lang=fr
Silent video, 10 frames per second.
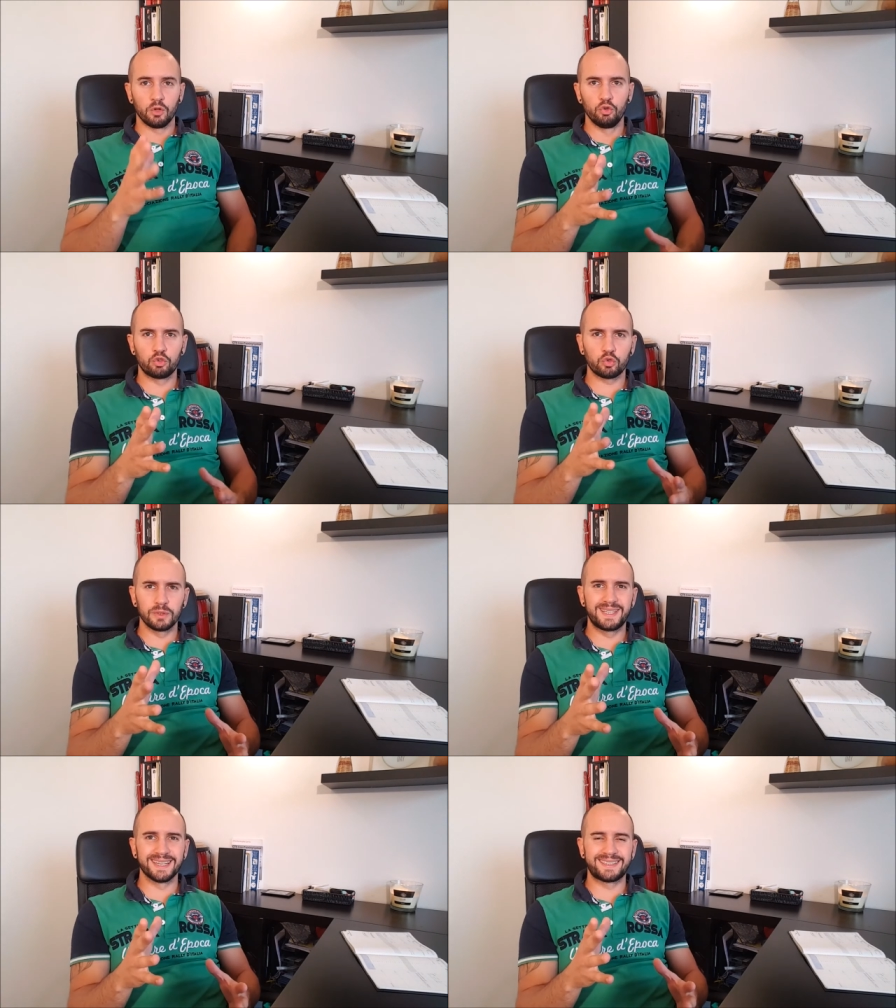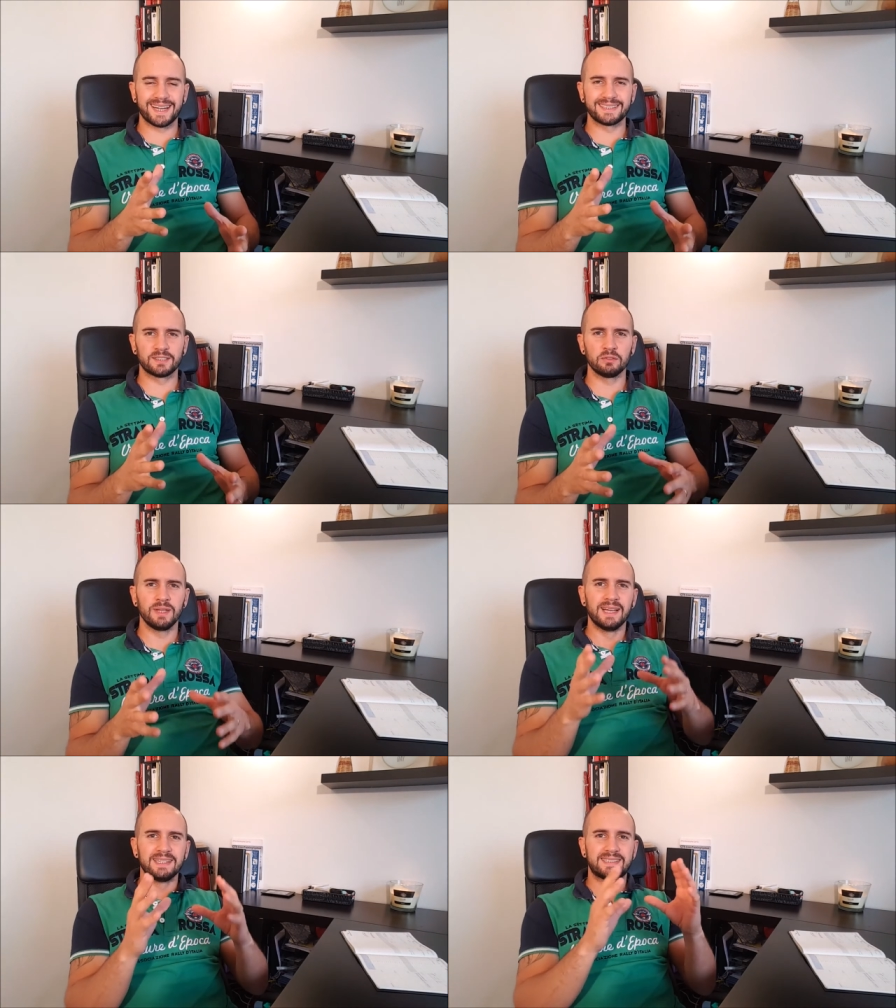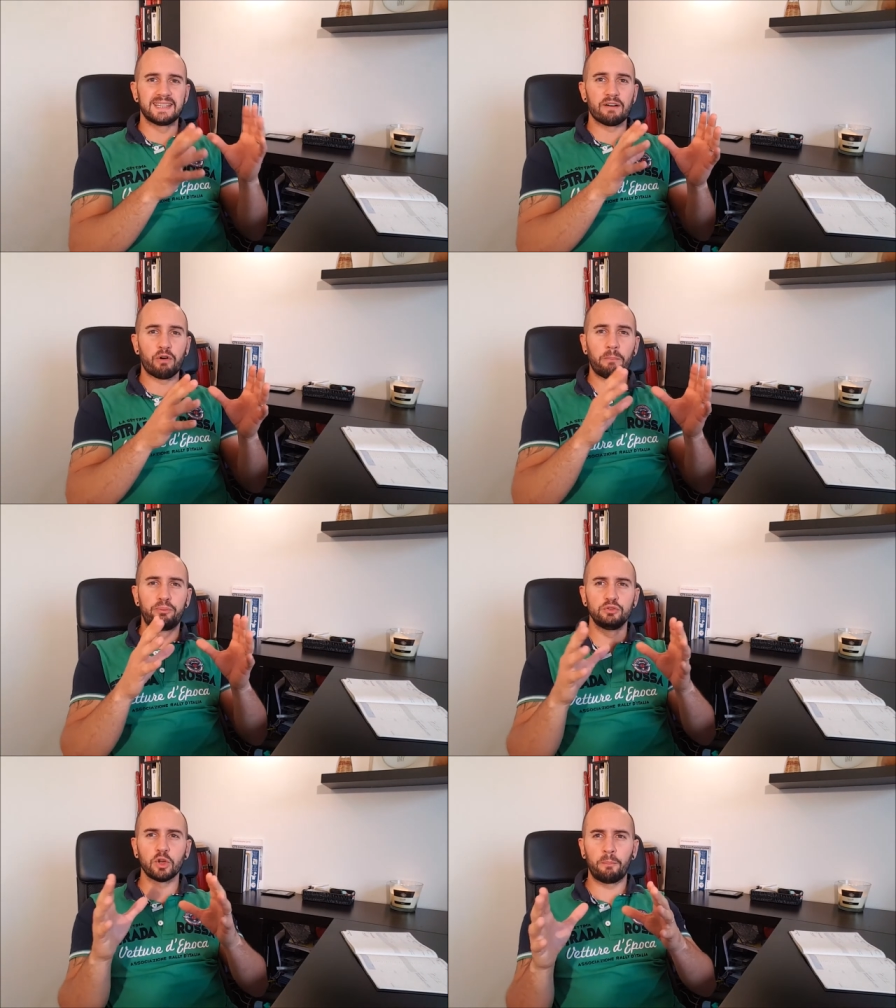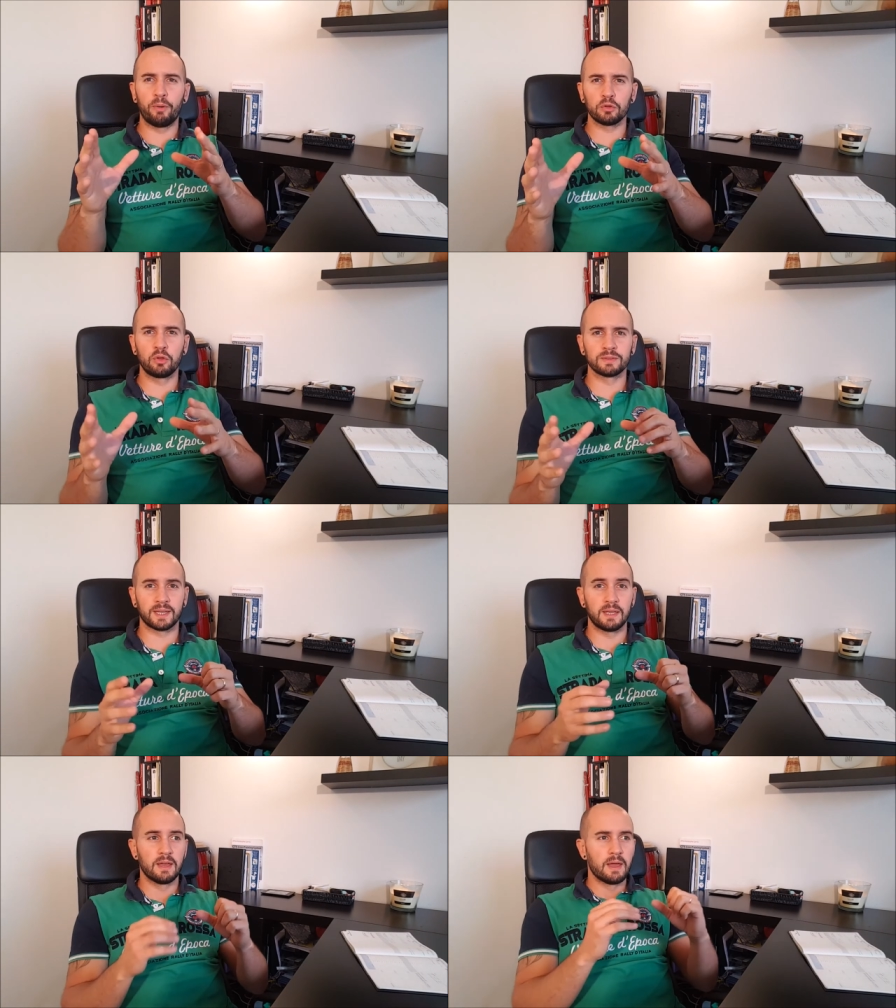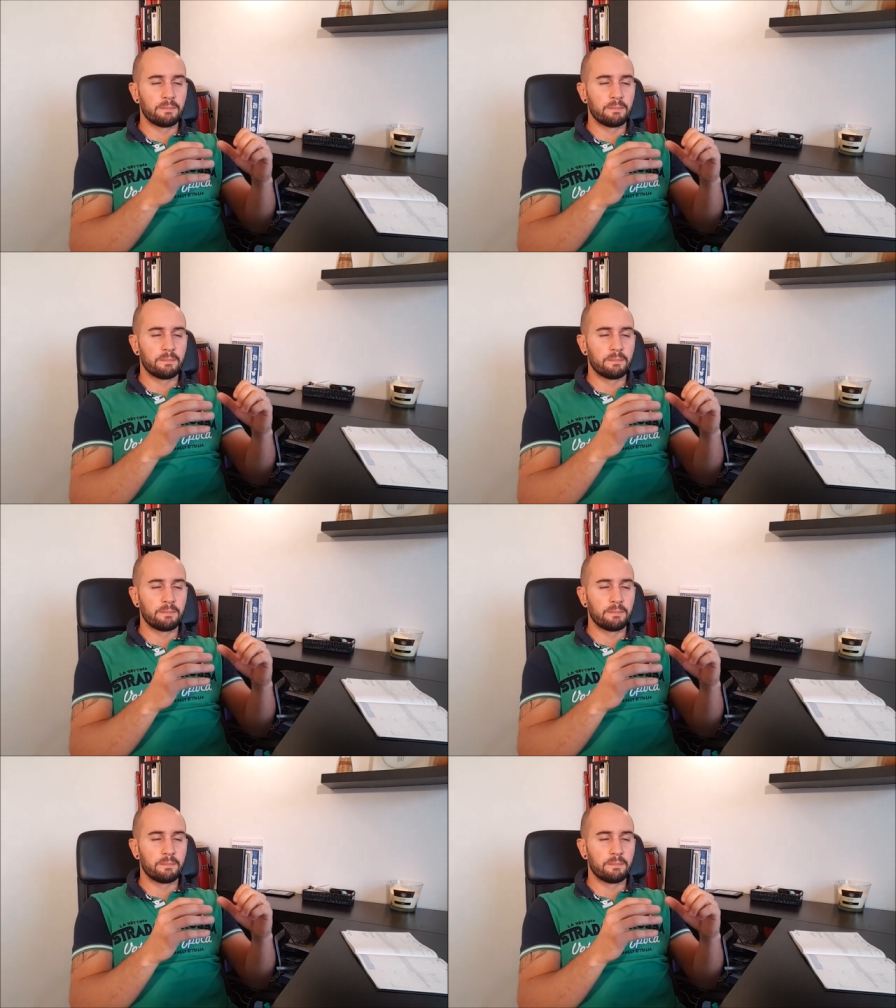Le truc qui est intéressant, c'est d'avoir plusieurs portes d'entrée.